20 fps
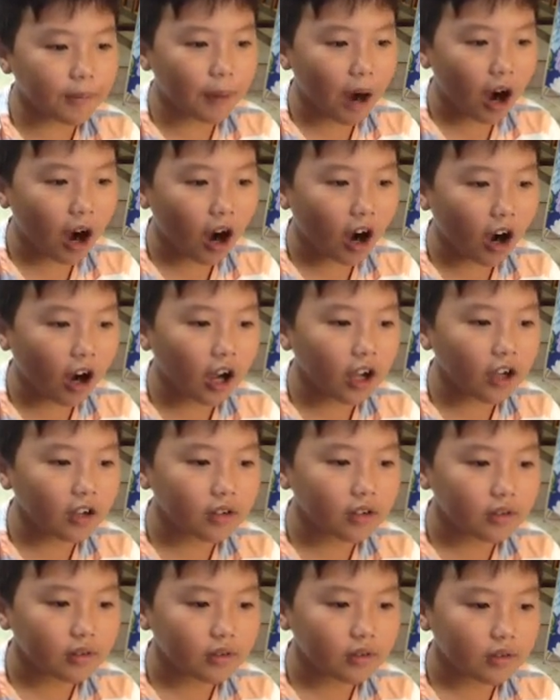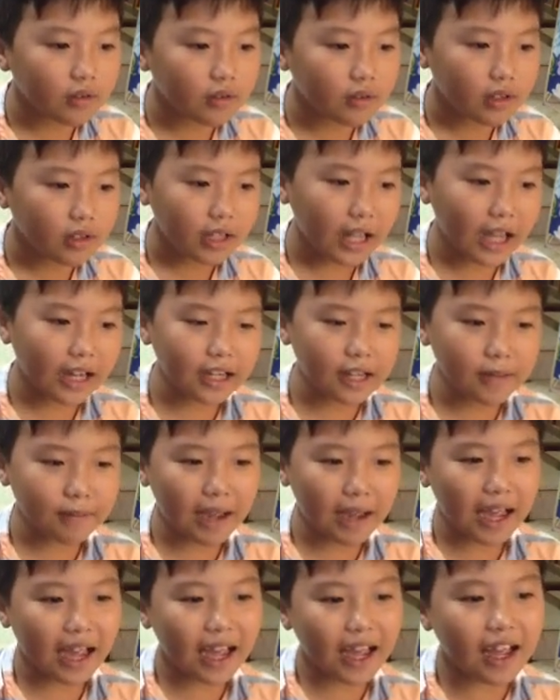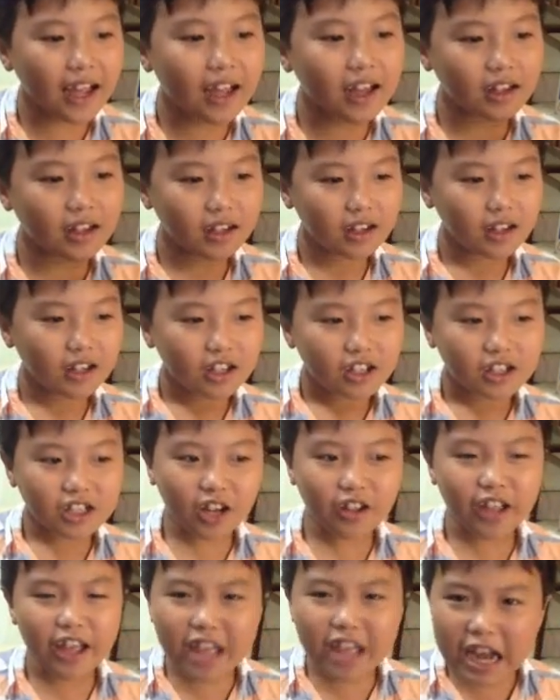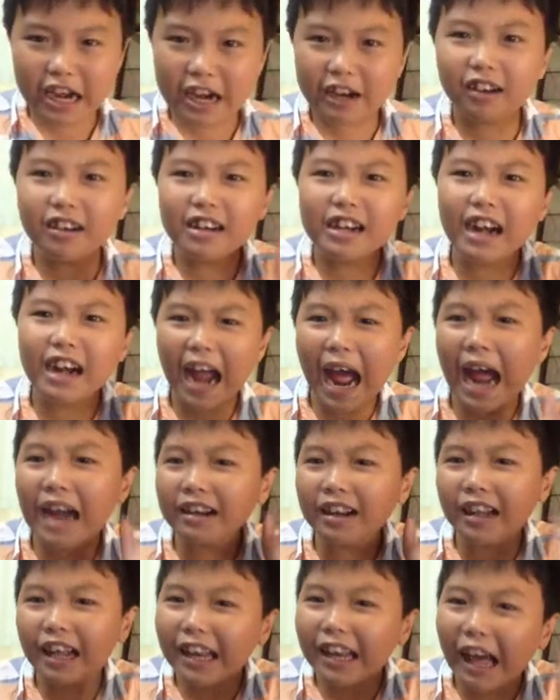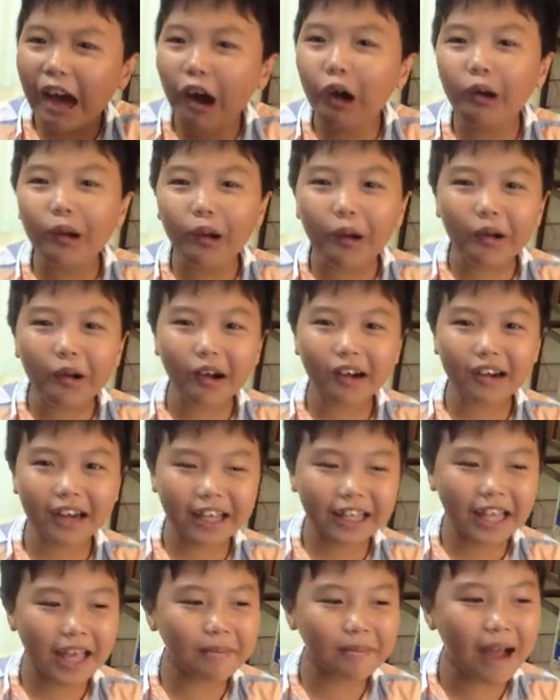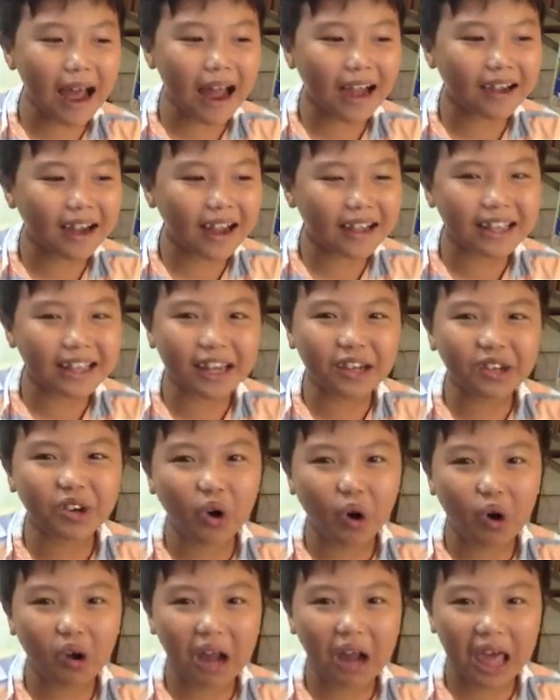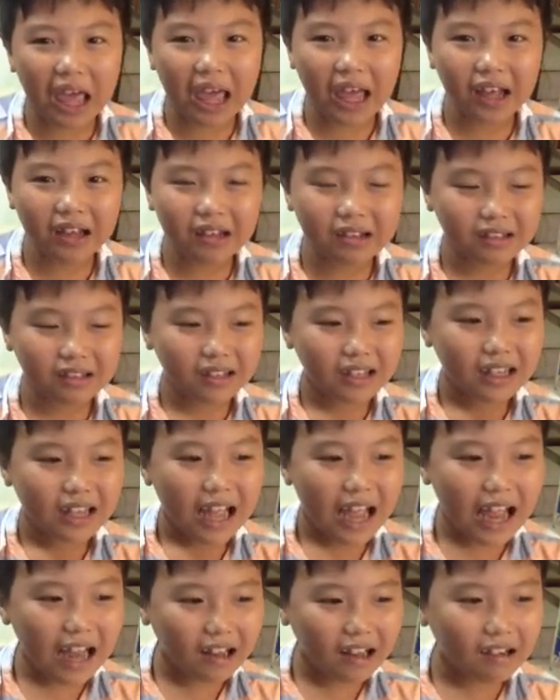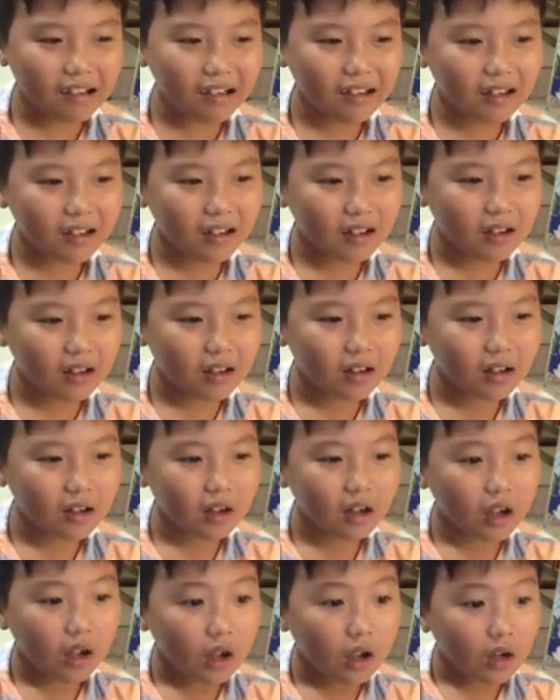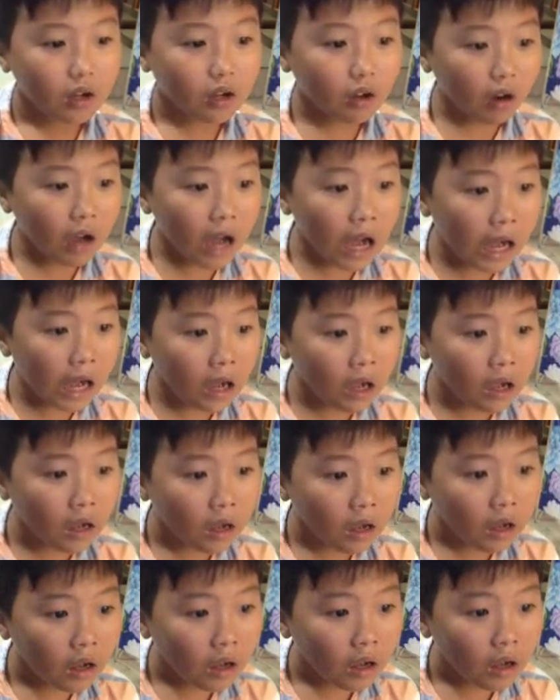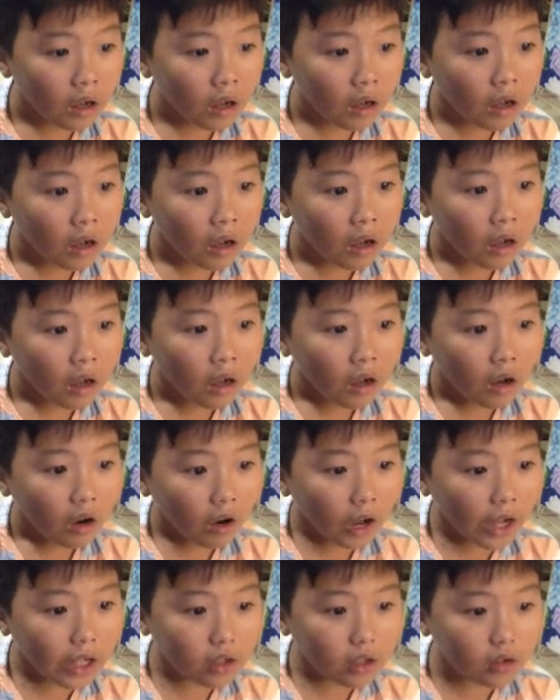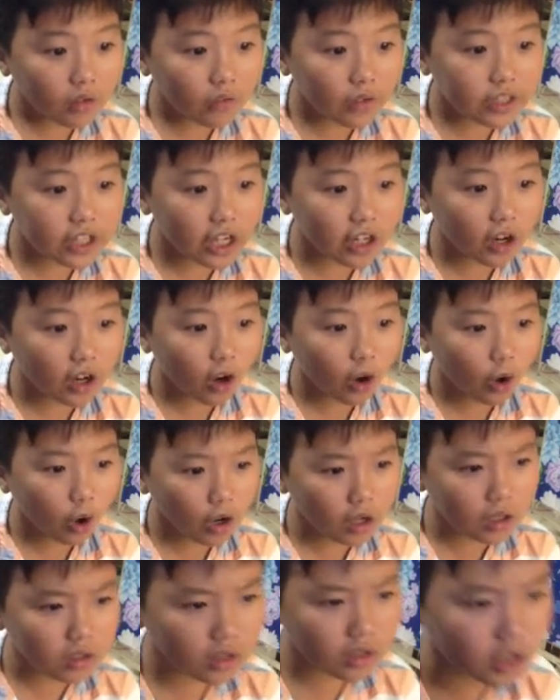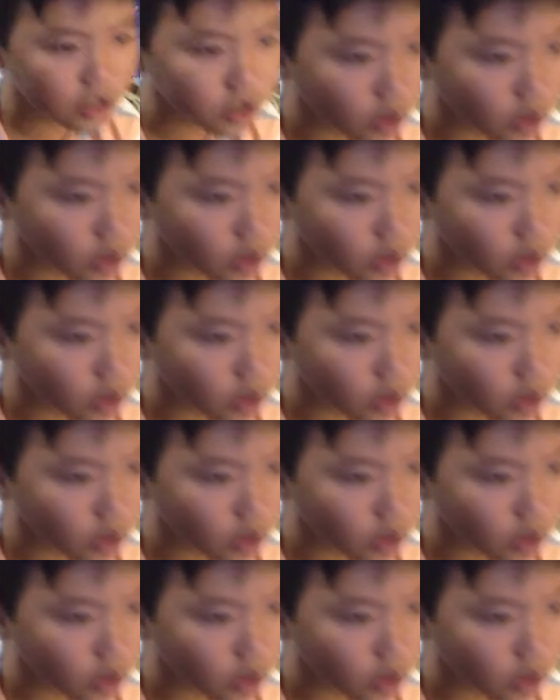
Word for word: bỏ Nhanh đi má sao dãy vậy nó rất ra rất là lâu luôn còn nãy giải ba ra nhanh gọn lẹ hai lần nữa hả hoa tường vi channel ủa cái